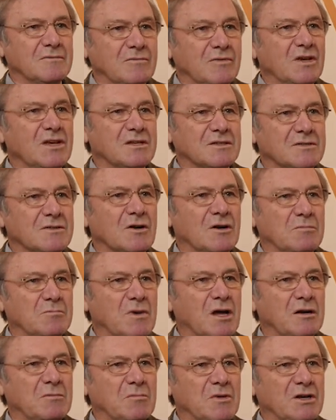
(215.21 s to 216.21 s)
wie soll
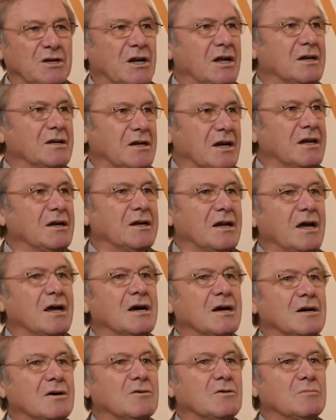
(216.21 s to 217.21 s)
man mit der
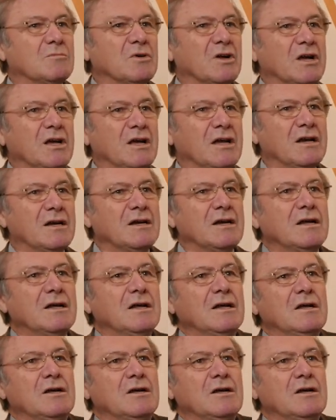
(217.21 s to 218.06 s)
DDR umgehen?